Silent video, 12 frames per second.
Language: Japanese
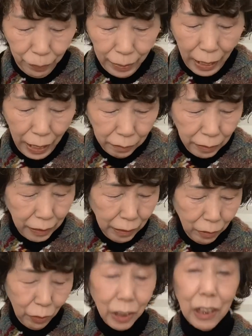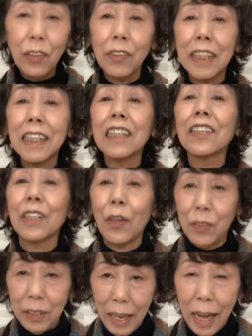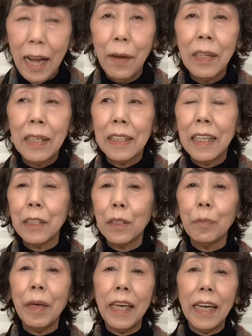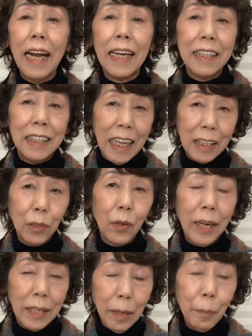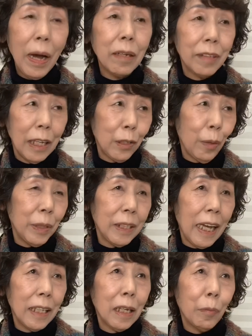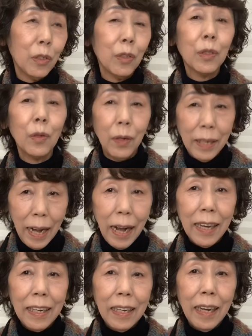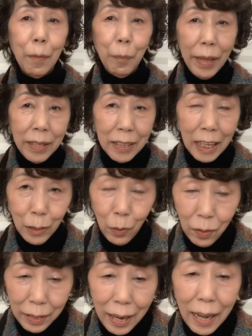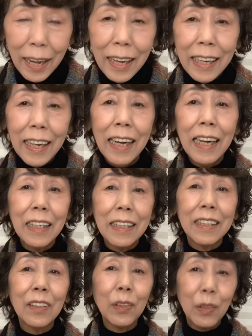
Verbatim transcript: 歩いてる時の地図とか説明書きだとかねパンフレットみたいなものとかペンだとかノー